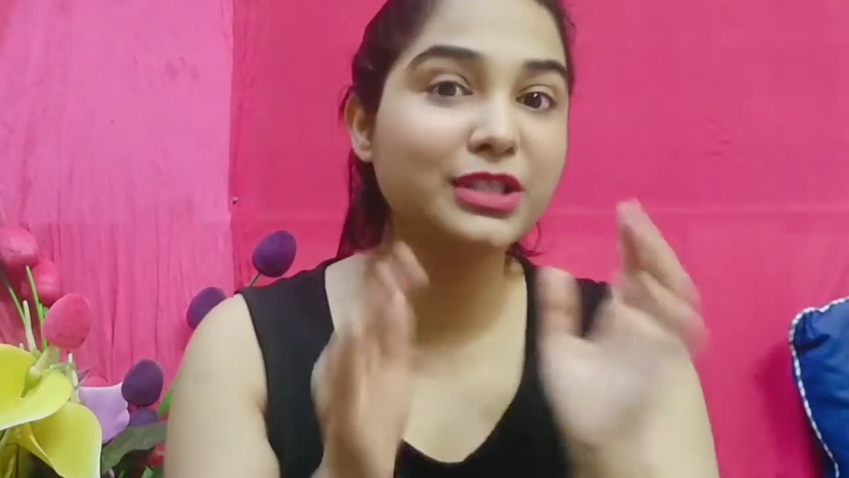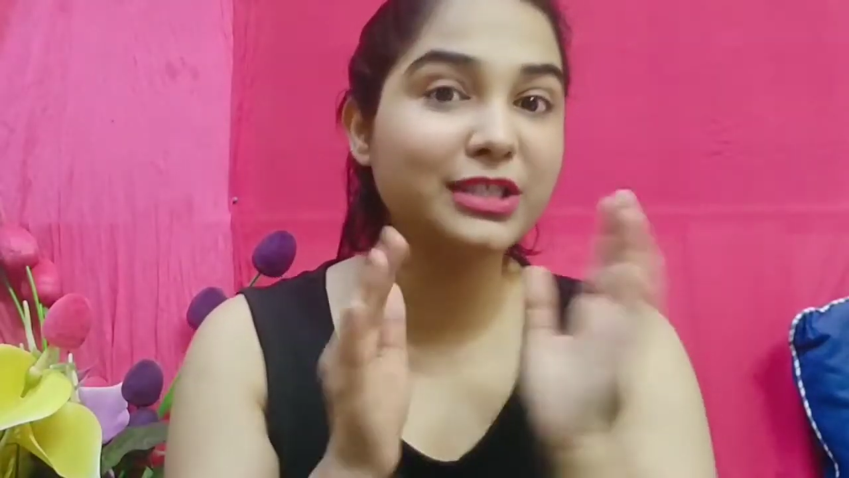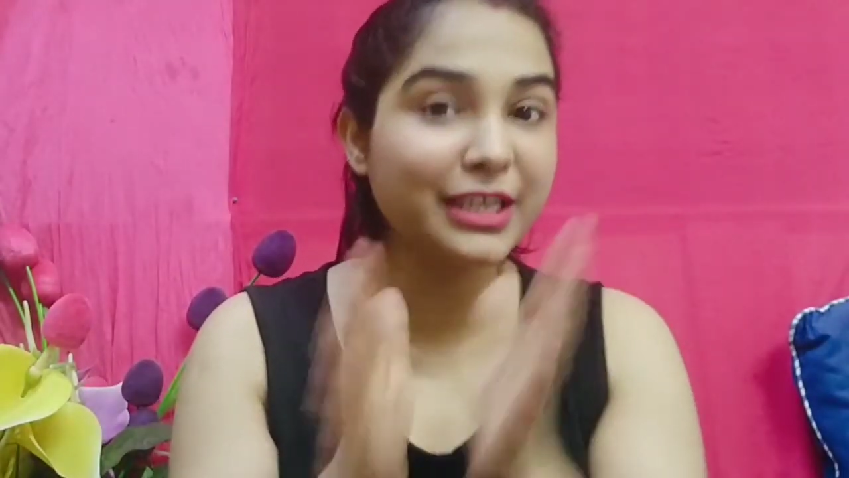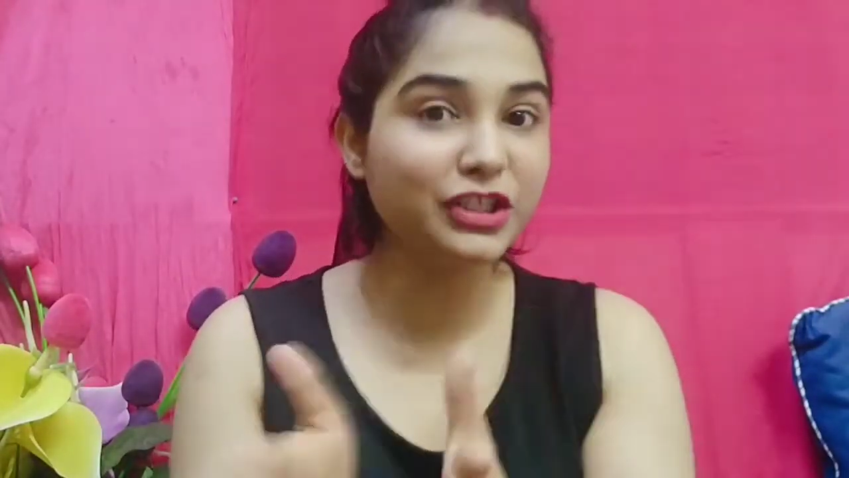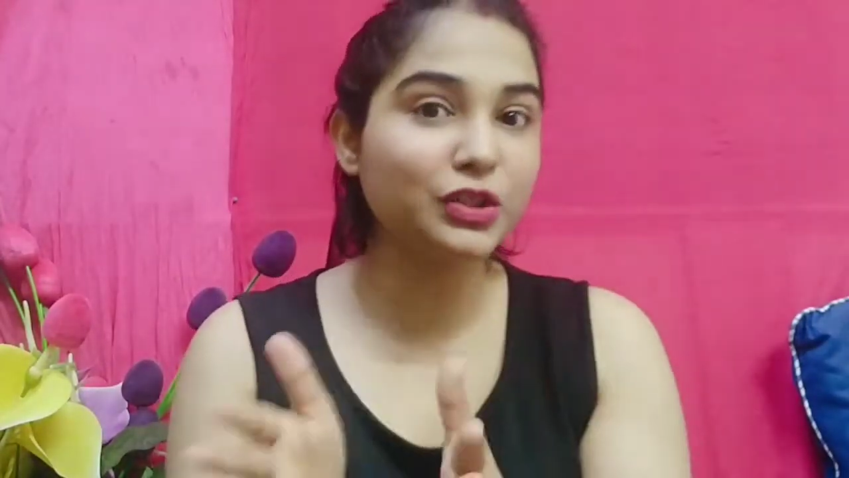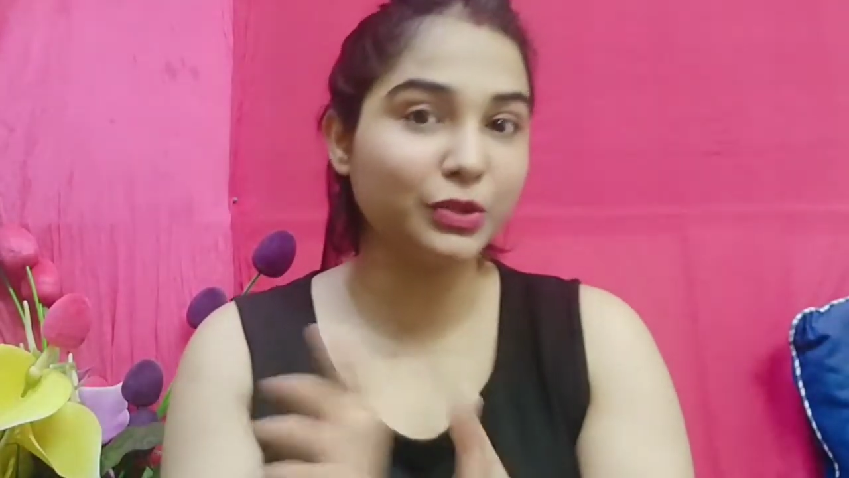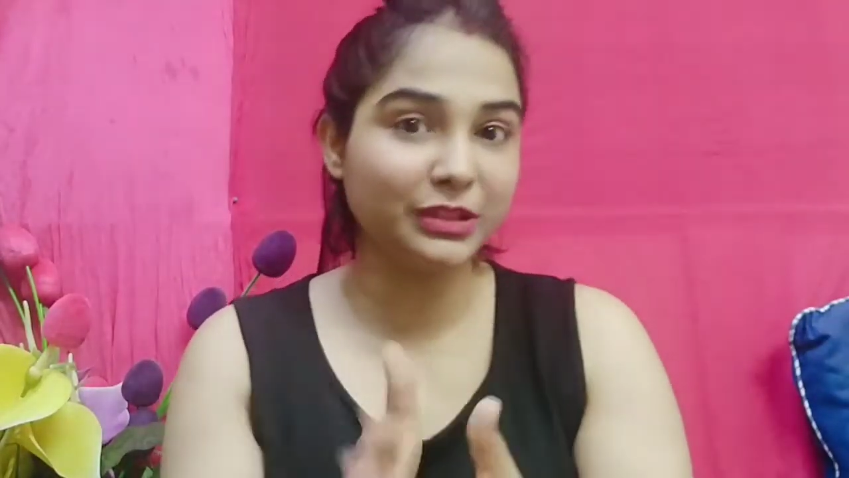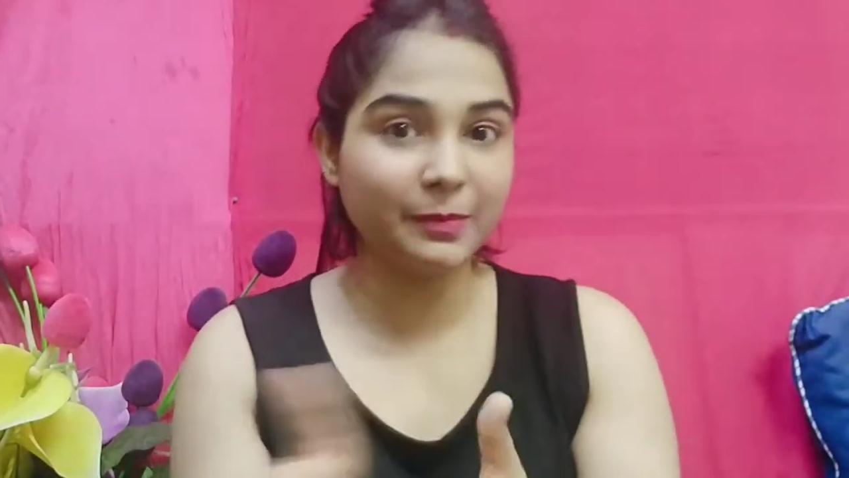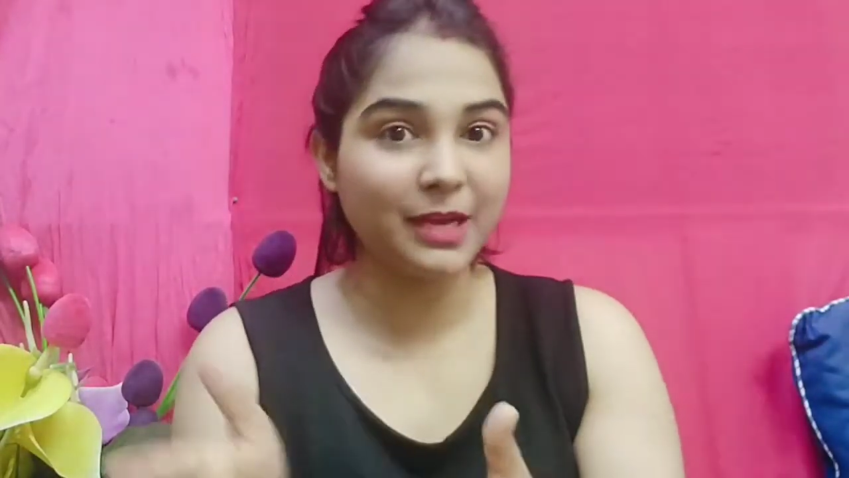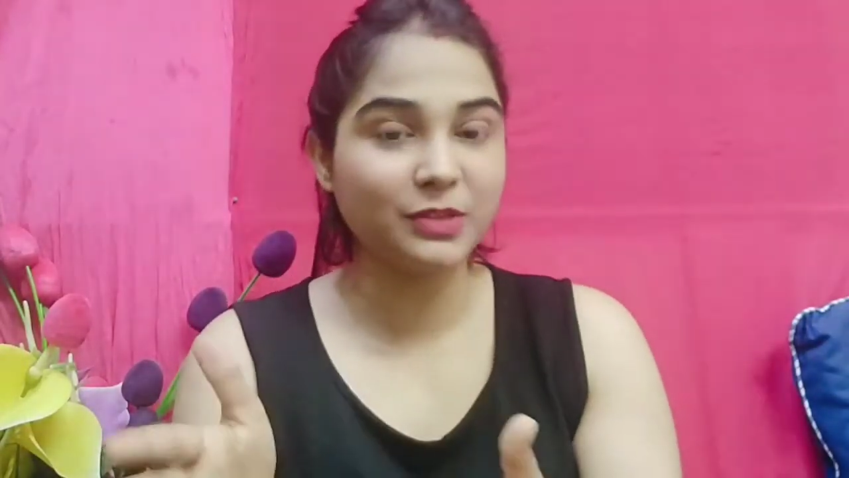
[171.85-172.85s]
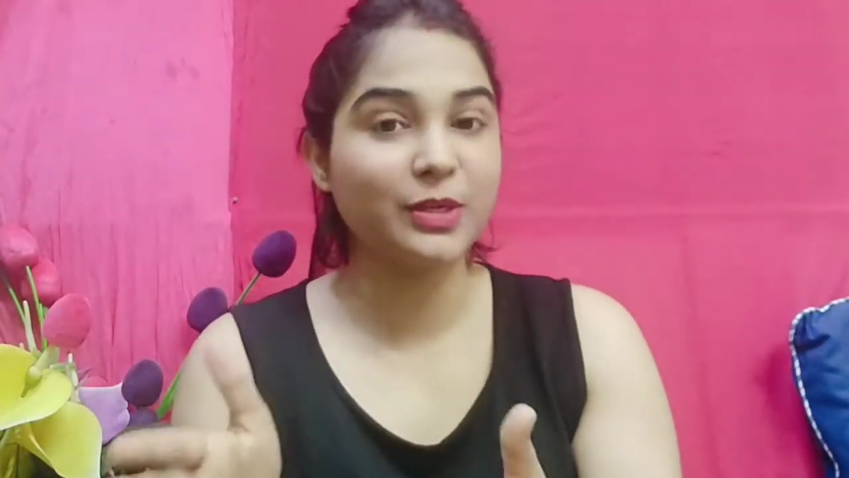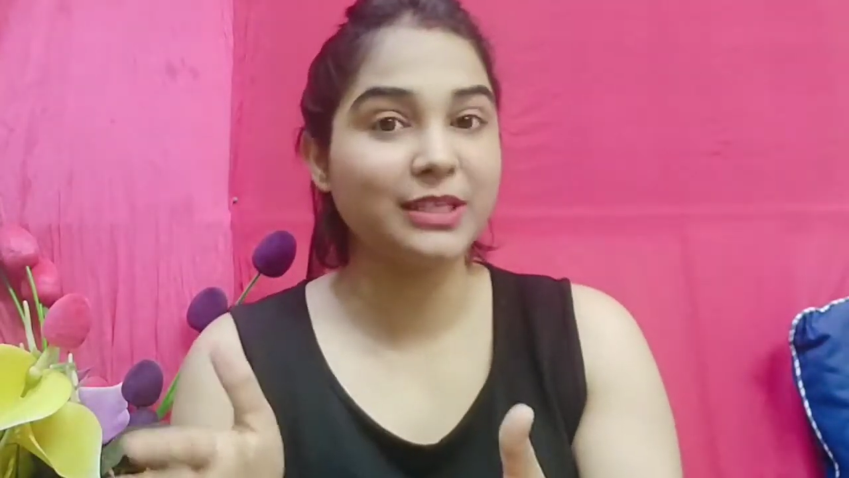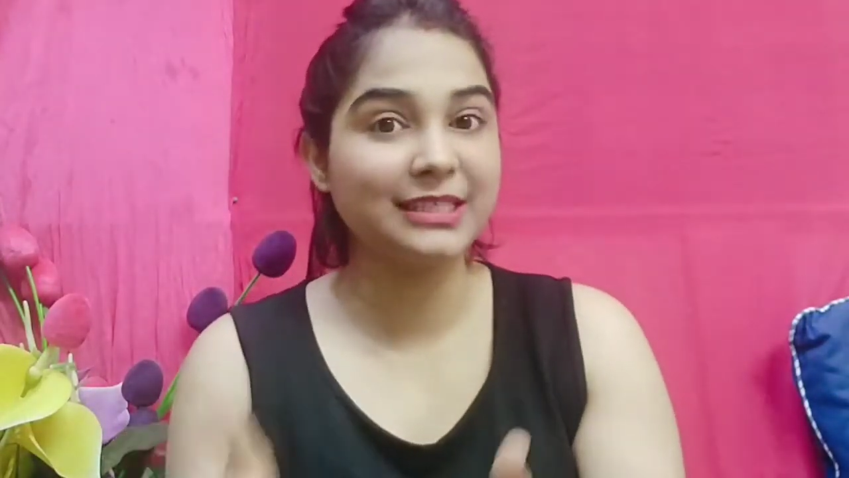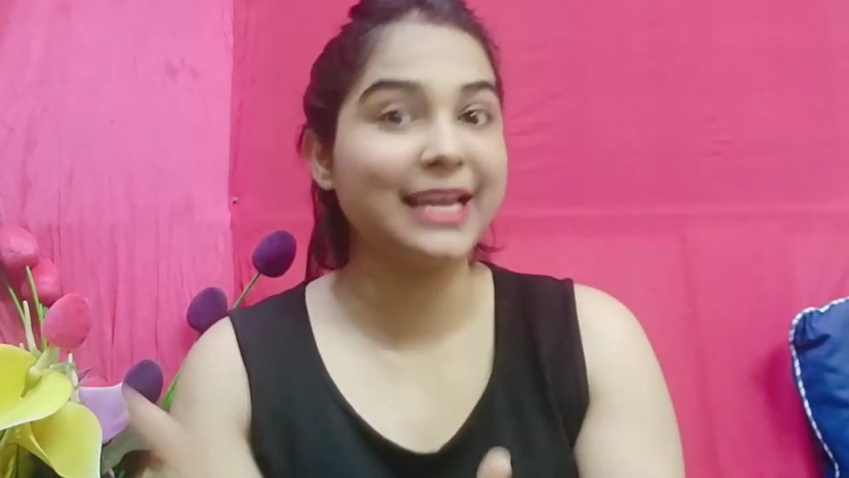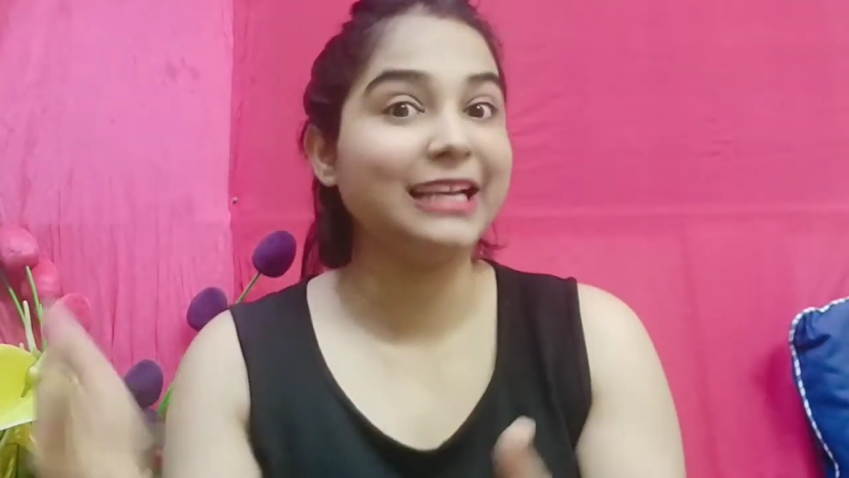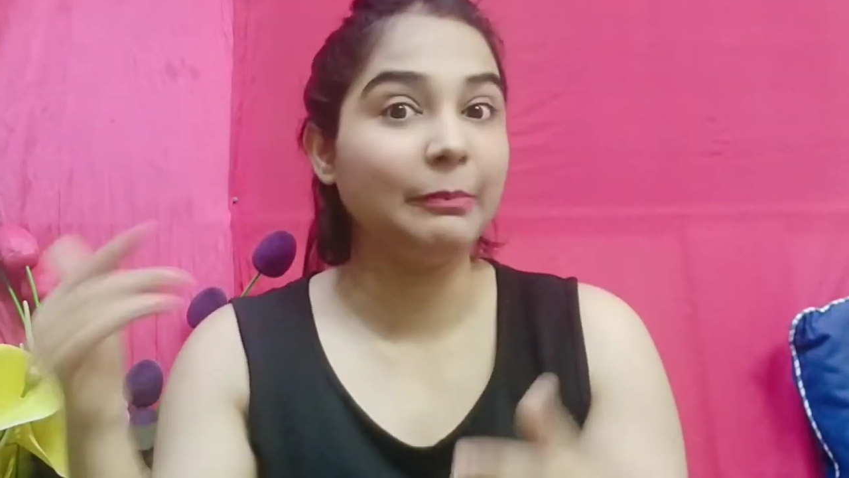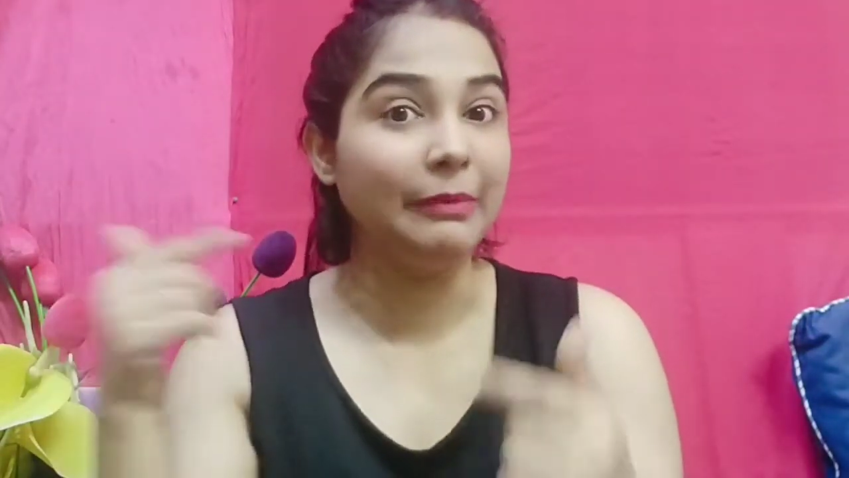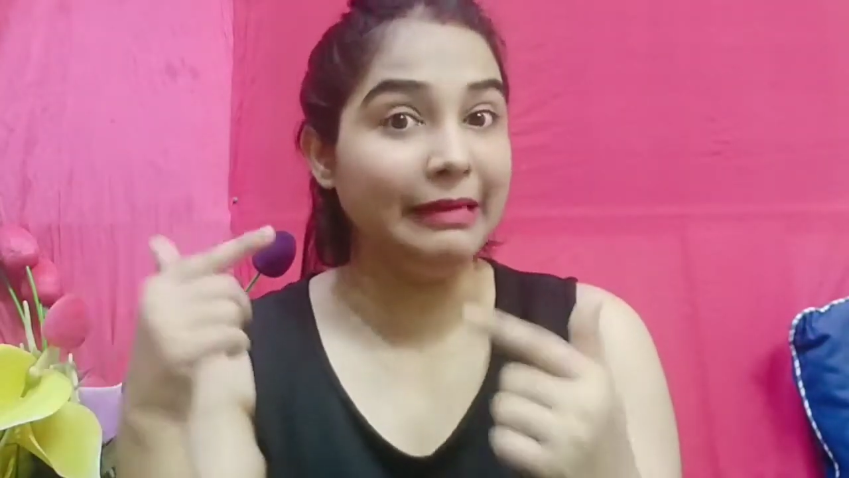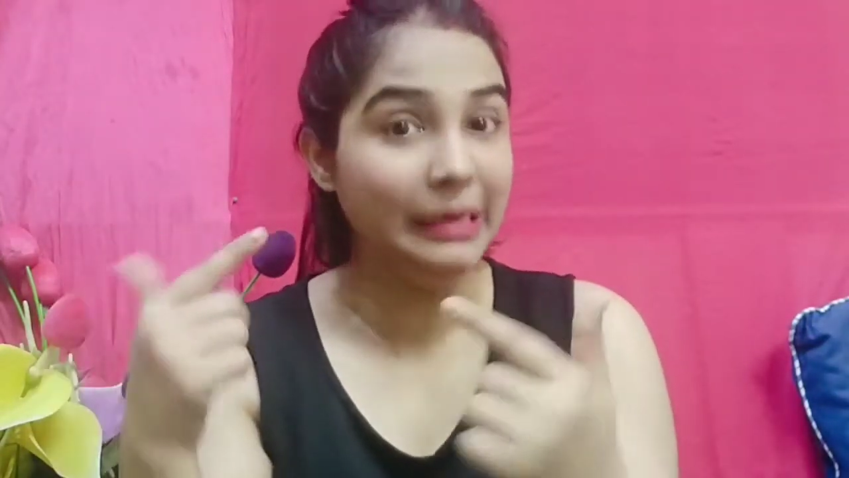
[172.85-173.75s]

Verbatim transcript: स्टिच्ड कुर्ता प्लाजो के सेट